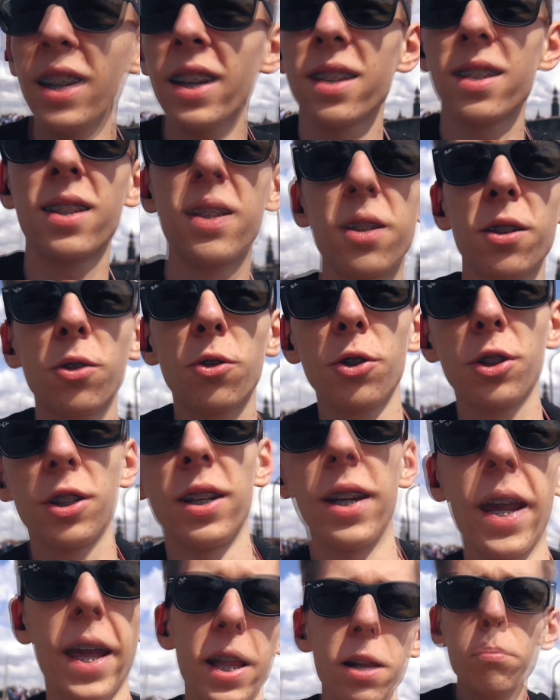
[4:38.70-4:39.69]
ja jetzt hier durch
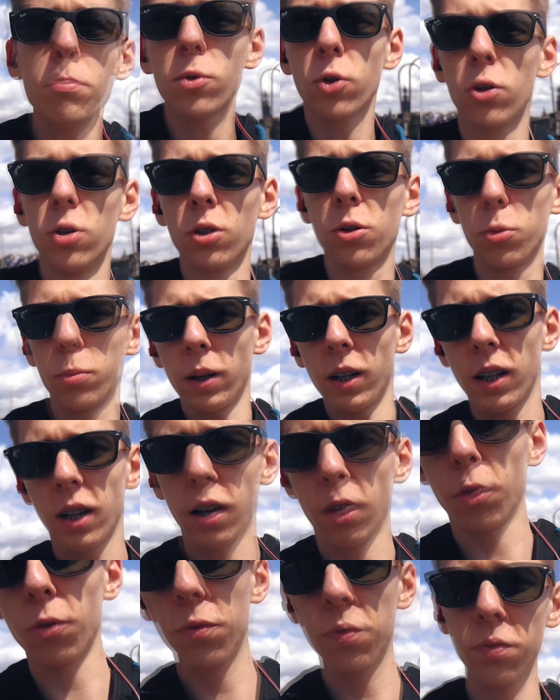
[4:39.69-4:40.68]
den Elbtunnel
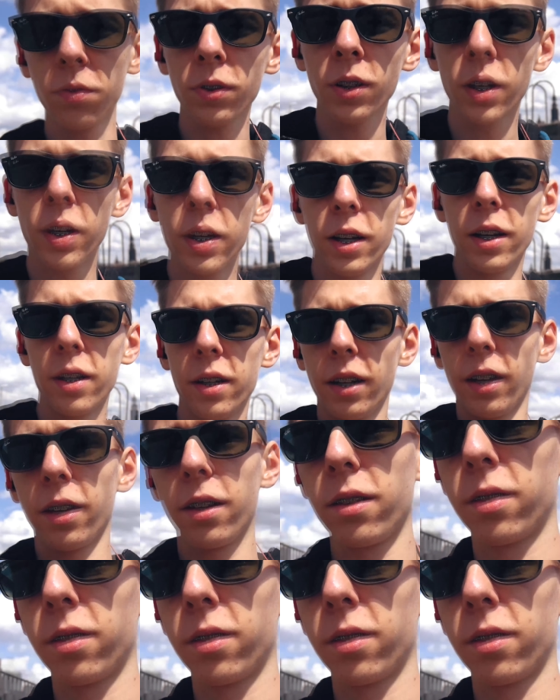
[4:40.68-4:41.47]
rübergelaufen. Der